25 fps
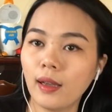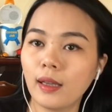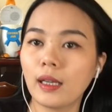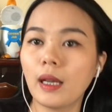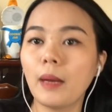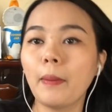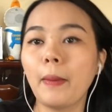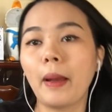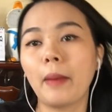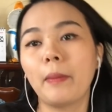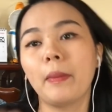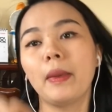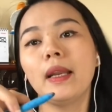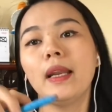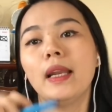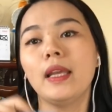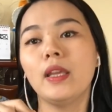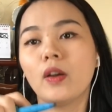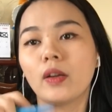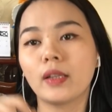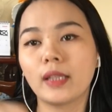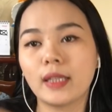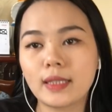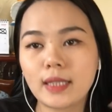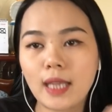Các bạn biết lý
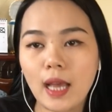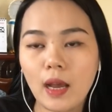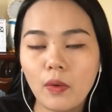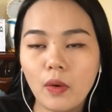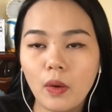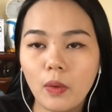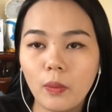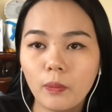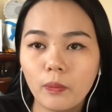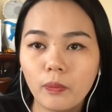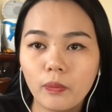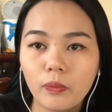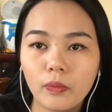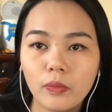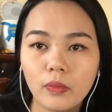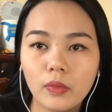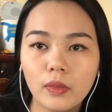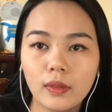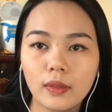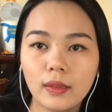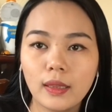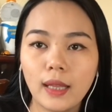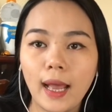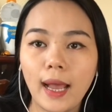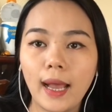do tại sao không?
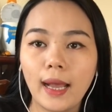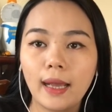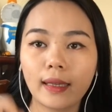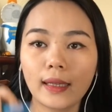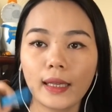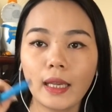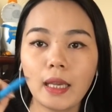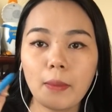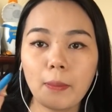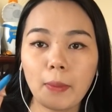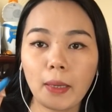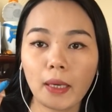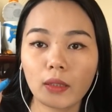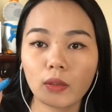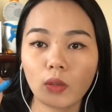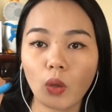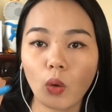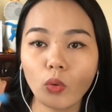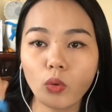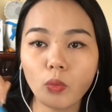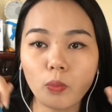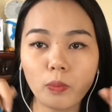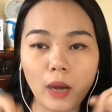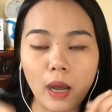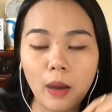Là khi mà
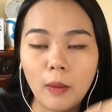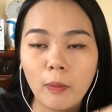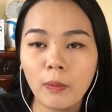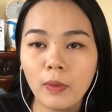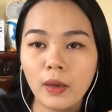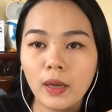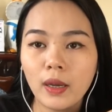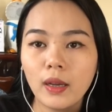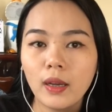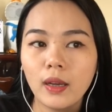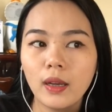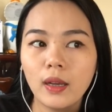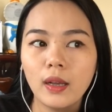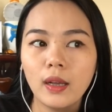tổ đúc đồng á,